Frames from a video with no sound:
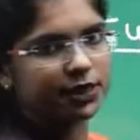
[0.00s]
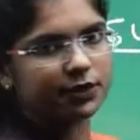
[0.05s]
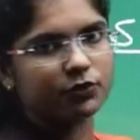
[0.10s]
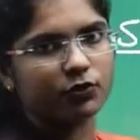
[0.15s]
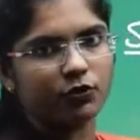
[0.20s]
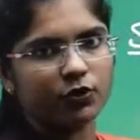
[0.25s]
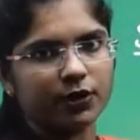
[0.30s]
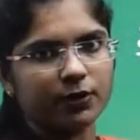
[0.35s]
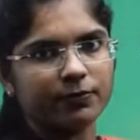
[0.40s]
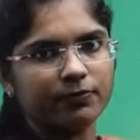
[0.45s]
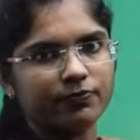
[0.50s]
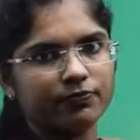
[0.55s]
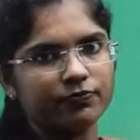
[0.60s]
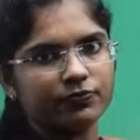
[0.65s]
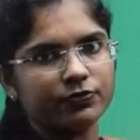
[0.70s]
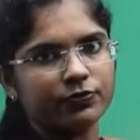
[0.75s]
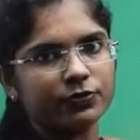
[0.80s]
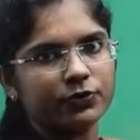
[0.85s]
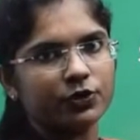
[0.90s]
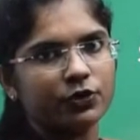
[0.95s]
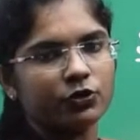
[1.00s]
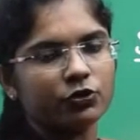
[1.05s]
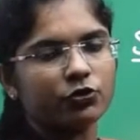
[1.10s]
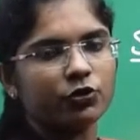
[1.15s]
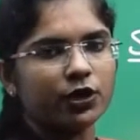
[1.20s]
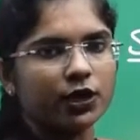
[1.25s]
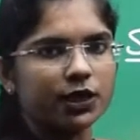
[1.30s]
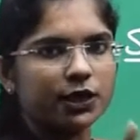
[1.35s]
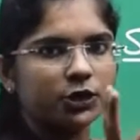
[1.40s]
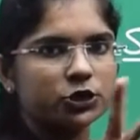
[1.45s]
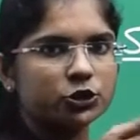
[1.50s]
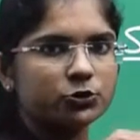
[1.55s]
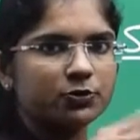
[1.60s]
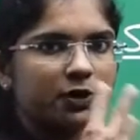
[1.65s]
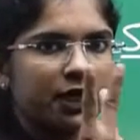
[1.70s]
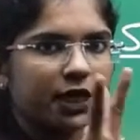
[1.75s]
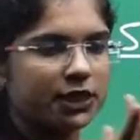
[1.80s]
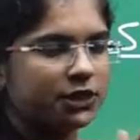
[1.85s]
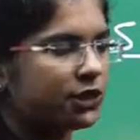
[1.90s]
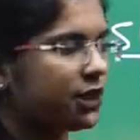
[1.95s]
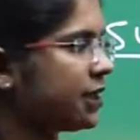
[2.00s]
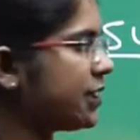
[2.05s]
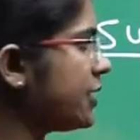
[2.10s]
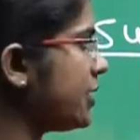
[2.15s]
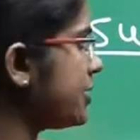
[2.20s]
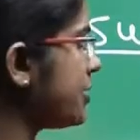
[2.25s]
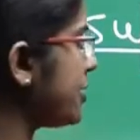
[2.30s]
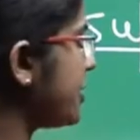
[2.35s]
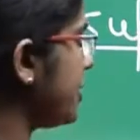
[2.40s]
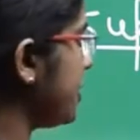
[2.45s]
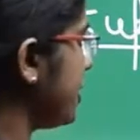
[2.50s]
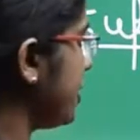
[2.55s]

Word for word: देखोगे तो ये किस में आ जाएगा थ्री